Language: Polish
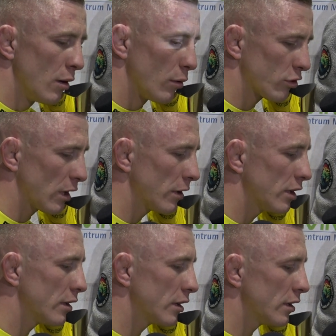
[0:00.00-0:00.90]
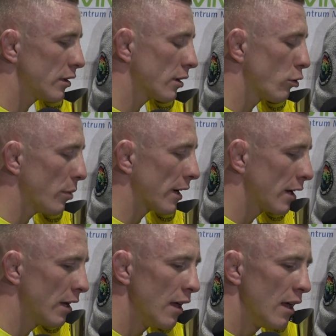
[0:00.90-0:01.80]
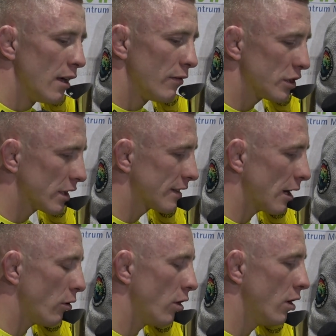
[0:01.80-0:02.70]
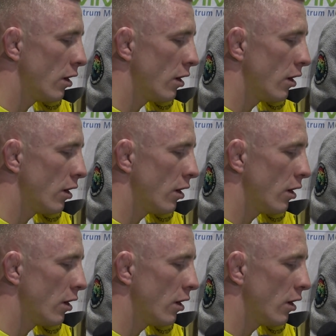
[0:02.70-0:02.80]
bo przynajmniej chłopak wyjdzie cało.